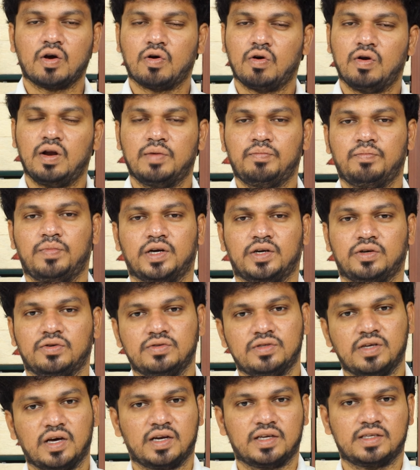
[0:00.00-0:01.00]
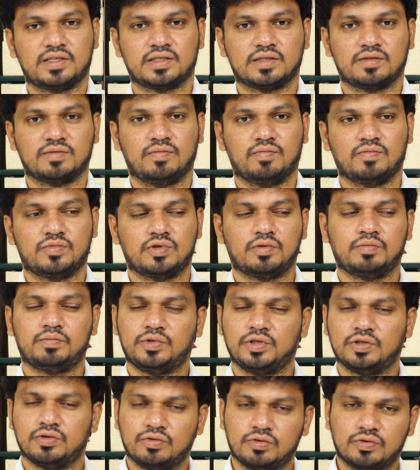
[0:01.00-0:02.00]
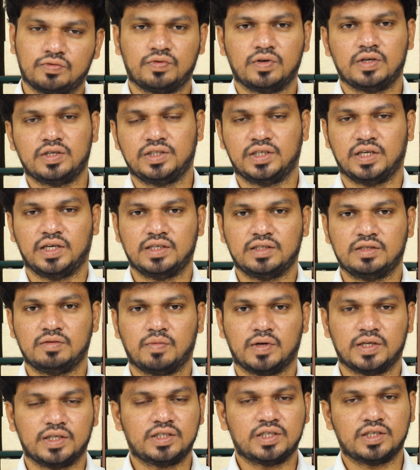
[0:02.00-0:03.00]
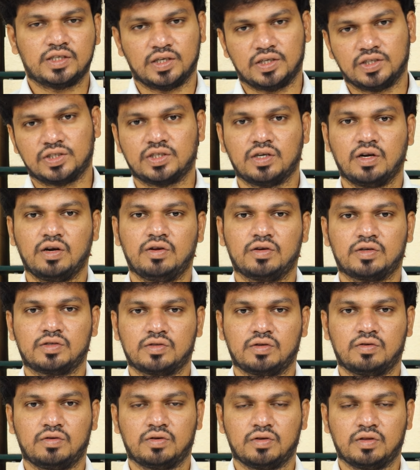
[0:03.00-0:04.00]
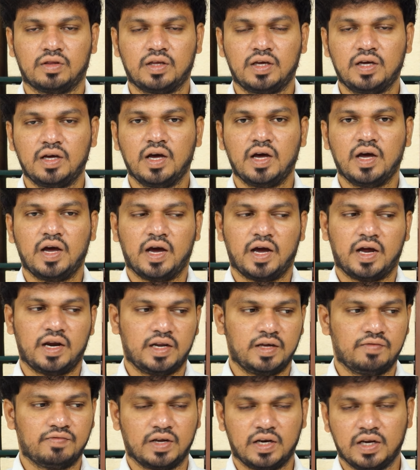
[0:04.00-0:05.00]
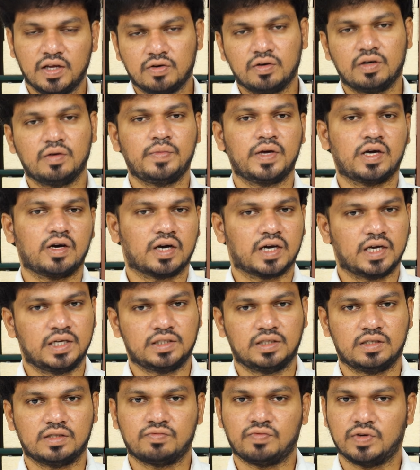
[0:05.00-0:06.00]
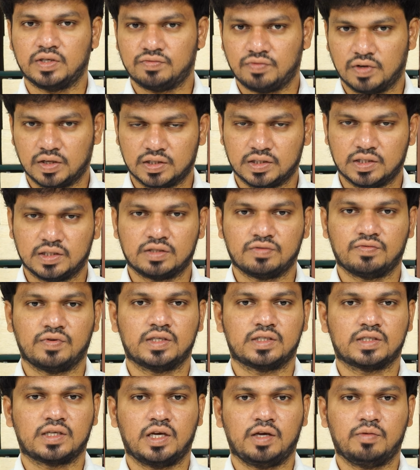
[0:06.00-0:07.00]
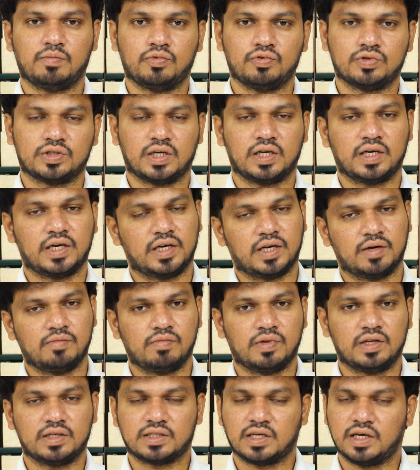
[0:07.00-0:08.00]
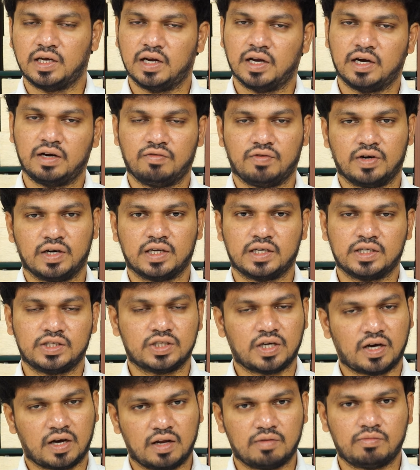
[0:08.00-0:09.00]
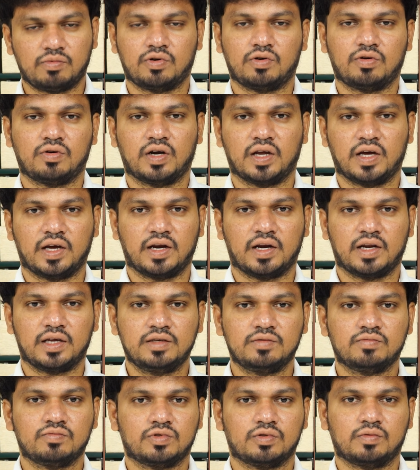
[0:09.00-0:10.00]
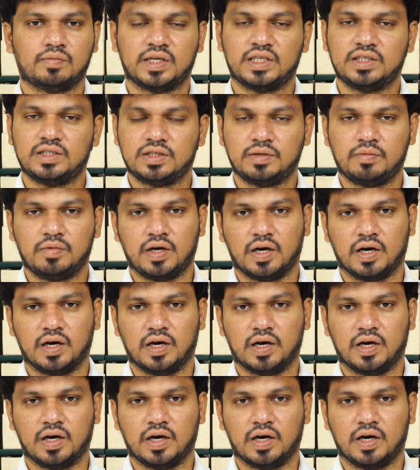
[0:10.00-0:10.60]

కొల్లం పట్టు సారీస్ సో బ్యూటిఫుల్ షేడ్స్ మంచి ట్రెడిషనల్ లుక్స్ ఉంటుంది అండ్ ఇవన్నీ కూడా మీకు అకేషన్స్ వైజ్ ఫంక్షన్స్ వైజ్కి పూజలకి టెంపుల్స్కి ఇలాంటి వాటికి చాలా బాగుంటాయండి సో మంచి